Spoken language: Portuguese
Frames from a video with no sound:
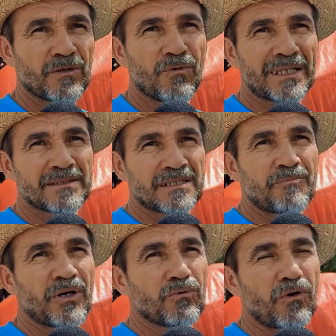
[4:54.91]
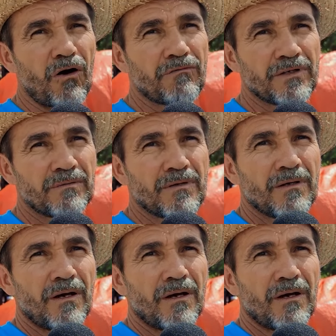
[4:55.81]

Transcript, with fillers: E o WhatsApp é o 988707794.